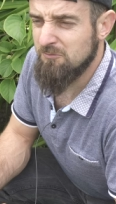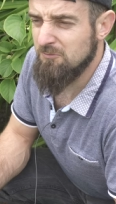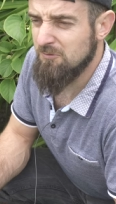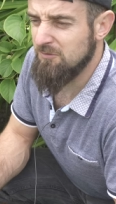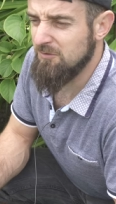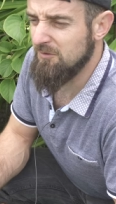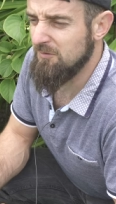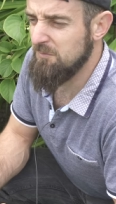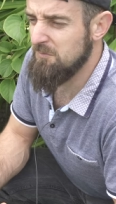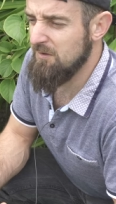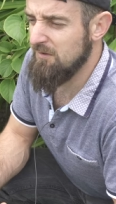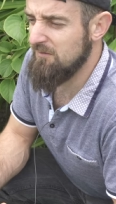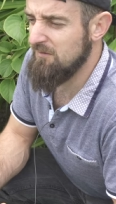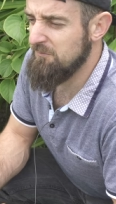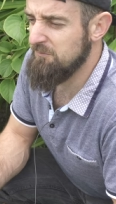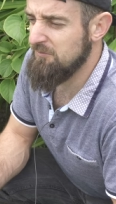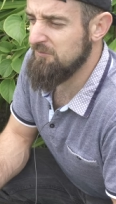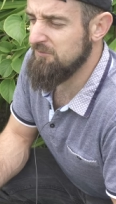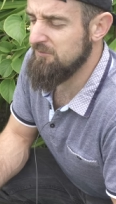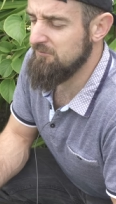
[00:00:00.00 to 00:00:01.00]
zł mniej
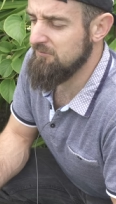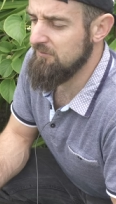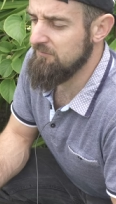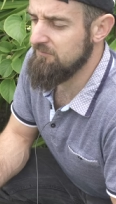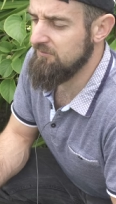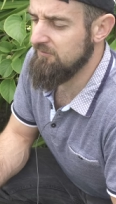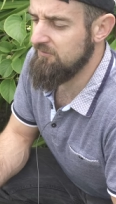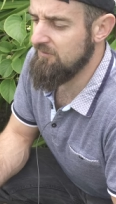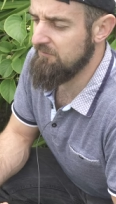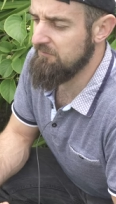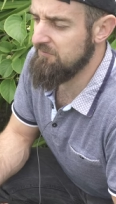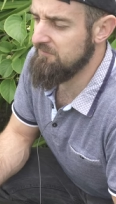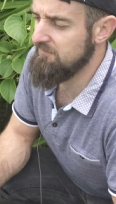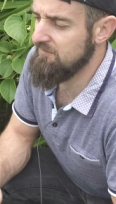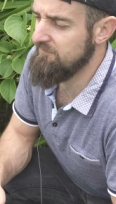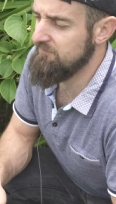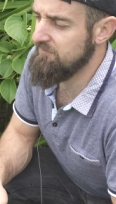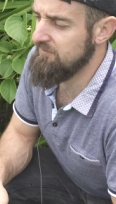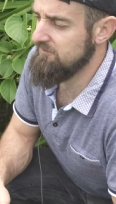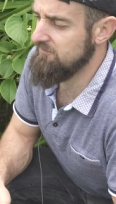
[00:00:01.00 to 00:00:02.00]
zapłaciłem niż jakbym
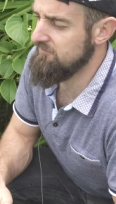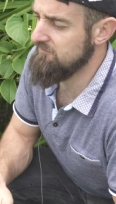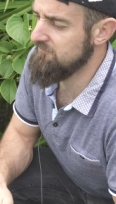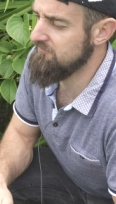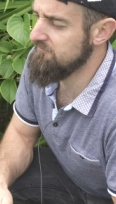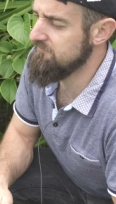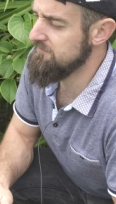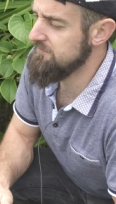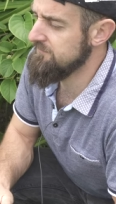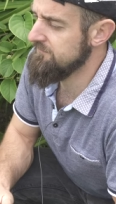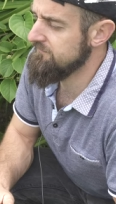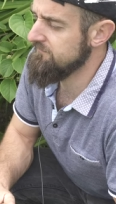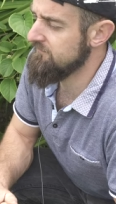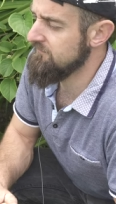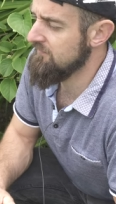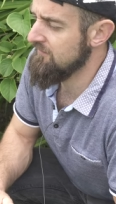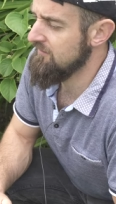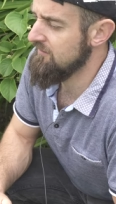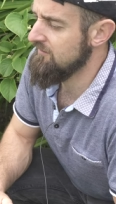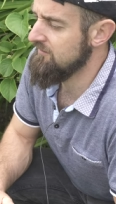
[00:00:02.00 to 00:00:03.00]
zapłacił
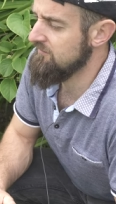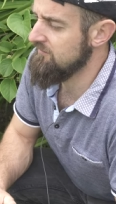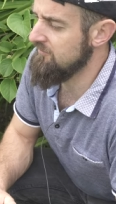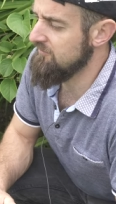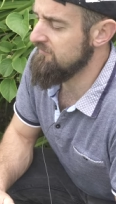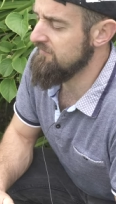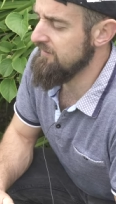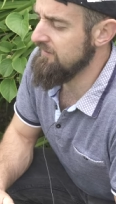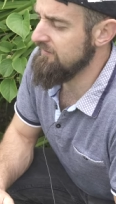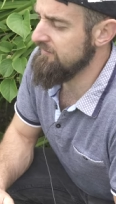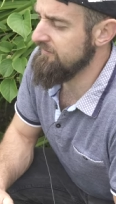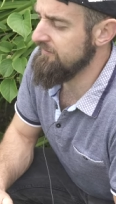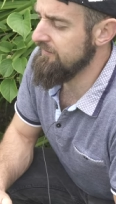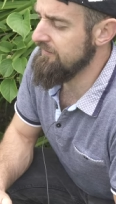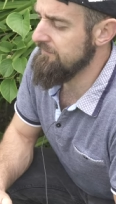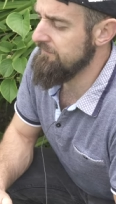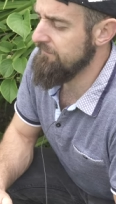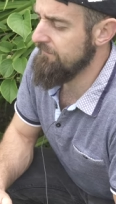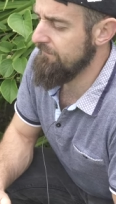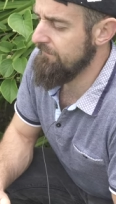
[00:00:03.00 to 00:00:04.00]

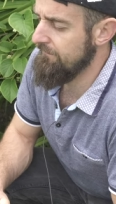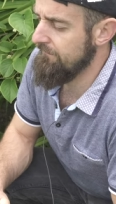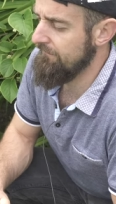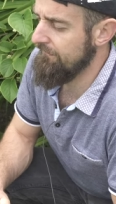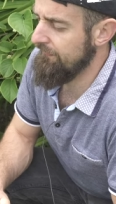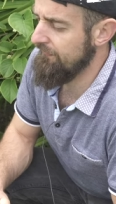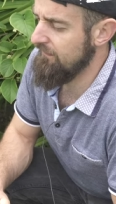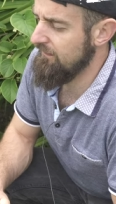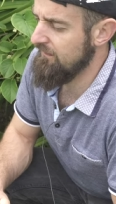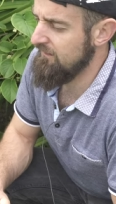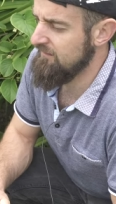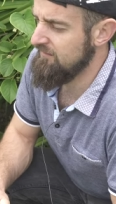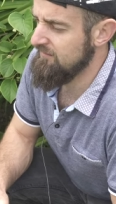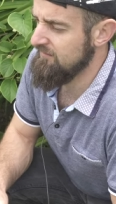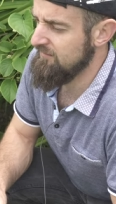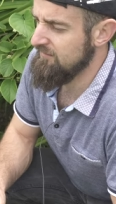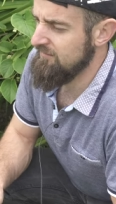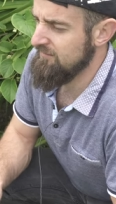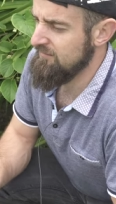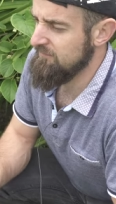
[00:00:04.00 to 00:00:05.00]
normalnie
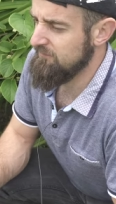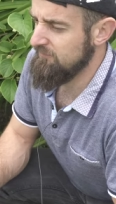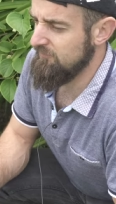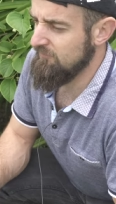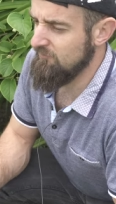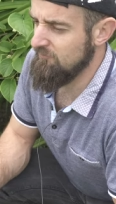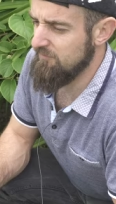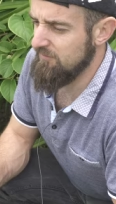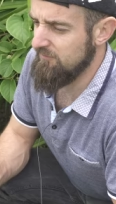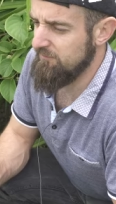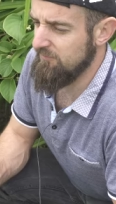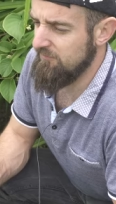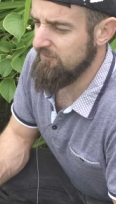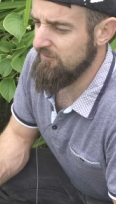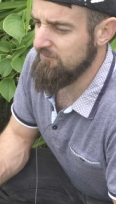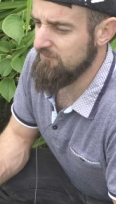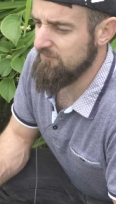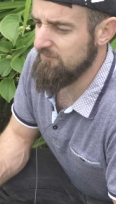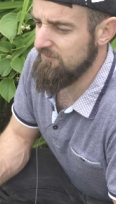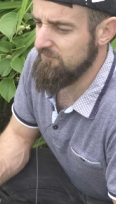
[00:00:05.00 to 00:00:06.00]
przy
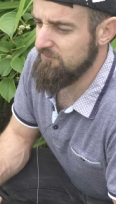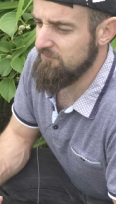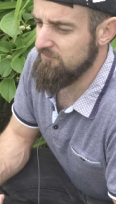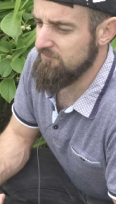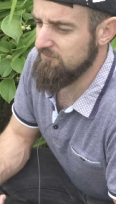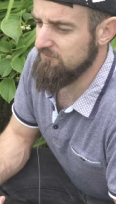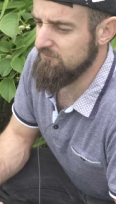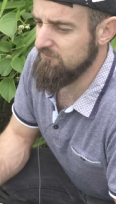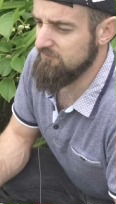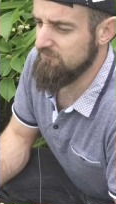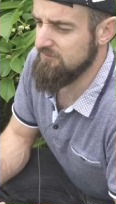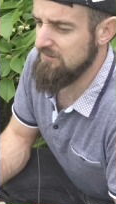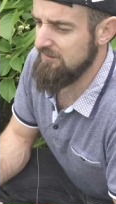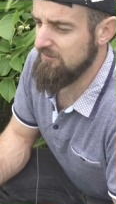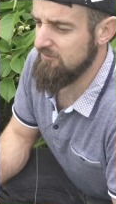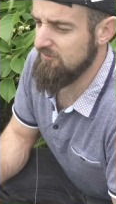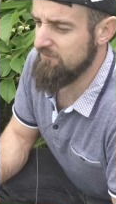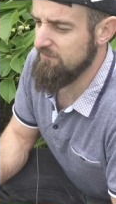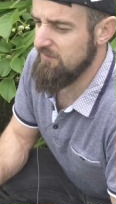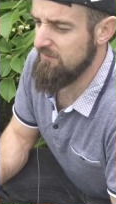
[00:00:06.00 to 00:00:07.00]
ubezpieczeniu samochodu.
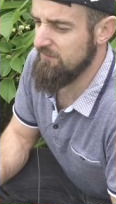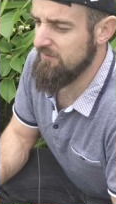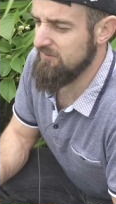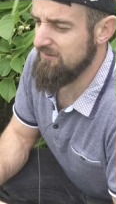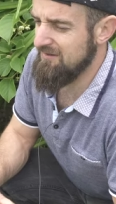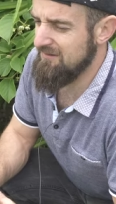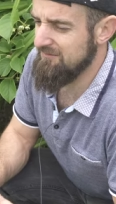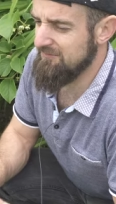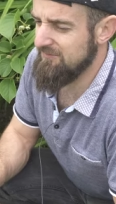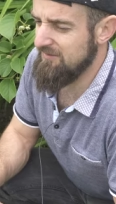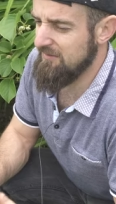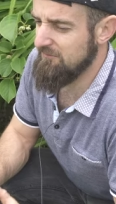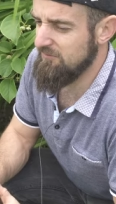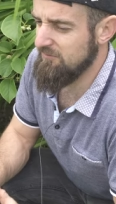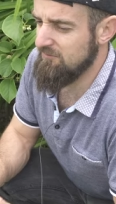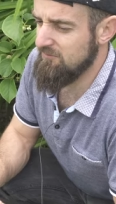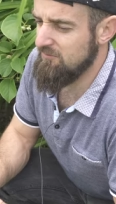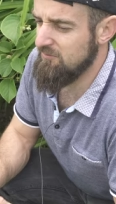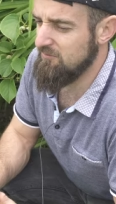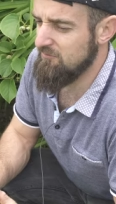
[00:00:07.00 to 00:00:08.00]
Jakieś pamiętam w
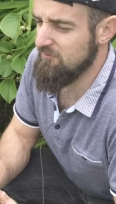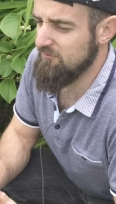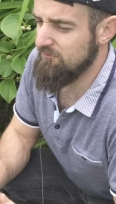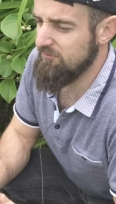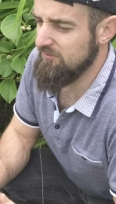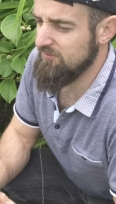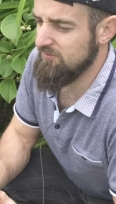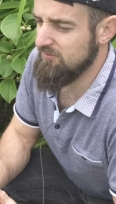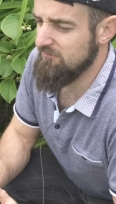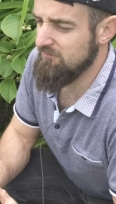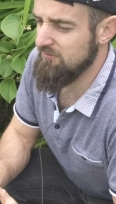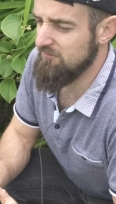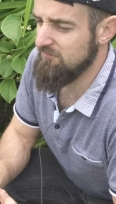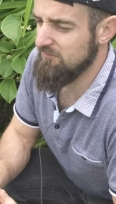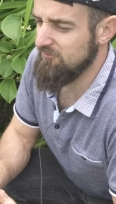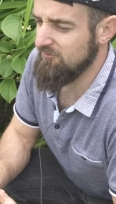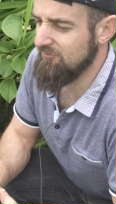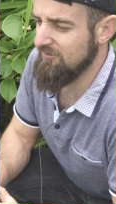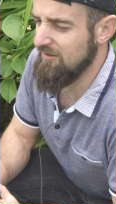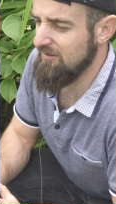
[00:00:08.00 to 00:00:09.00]
tamtym roku płaciłem
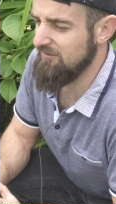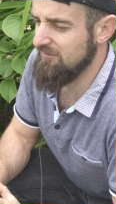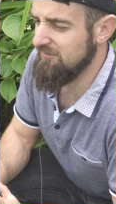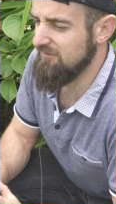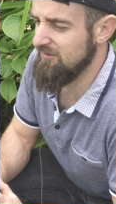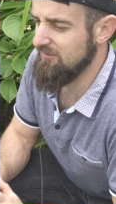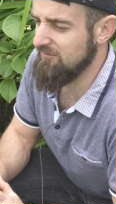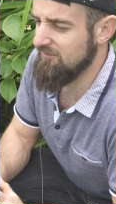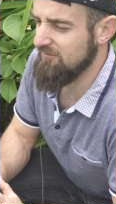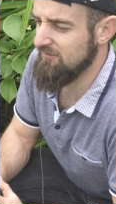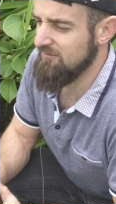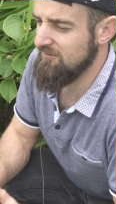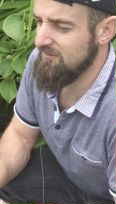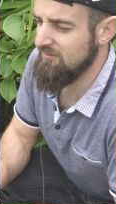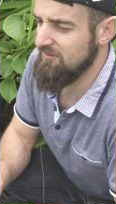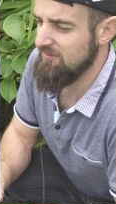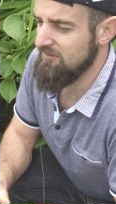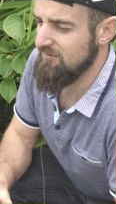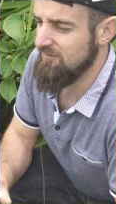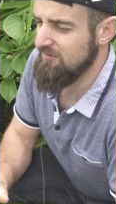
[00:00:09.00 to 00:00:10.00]

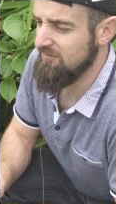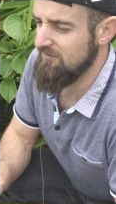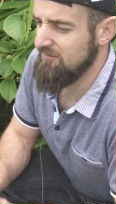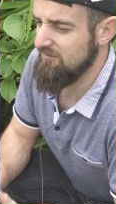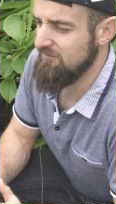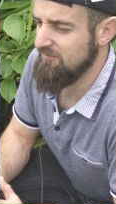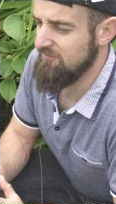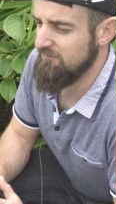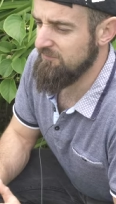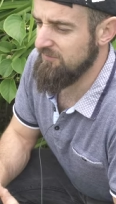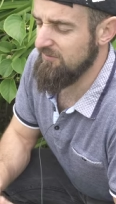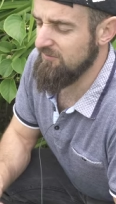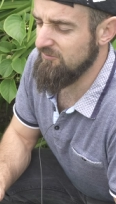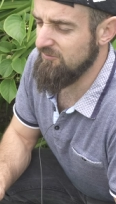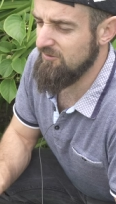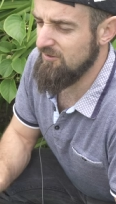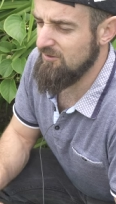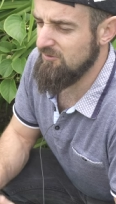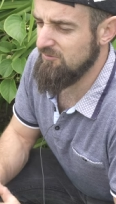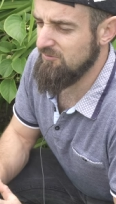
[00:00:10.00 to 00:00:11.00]

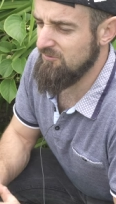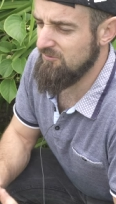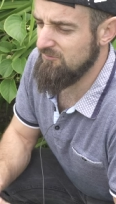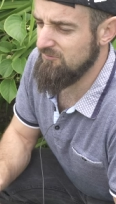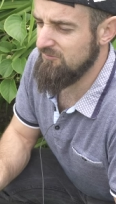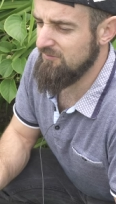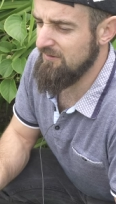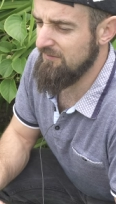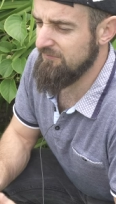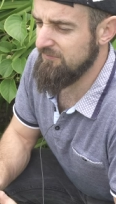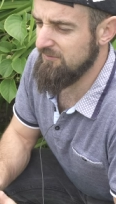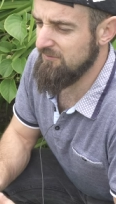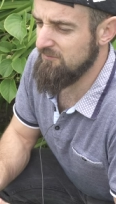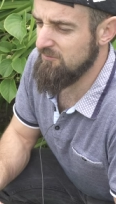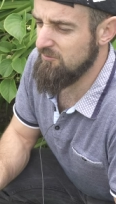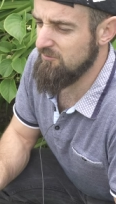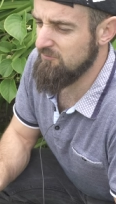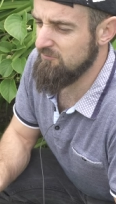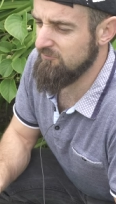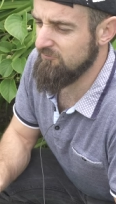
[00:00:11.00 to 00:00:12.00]
650, a w tym
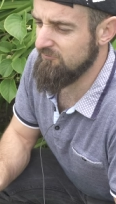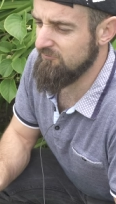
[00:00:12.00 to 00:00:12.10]
roku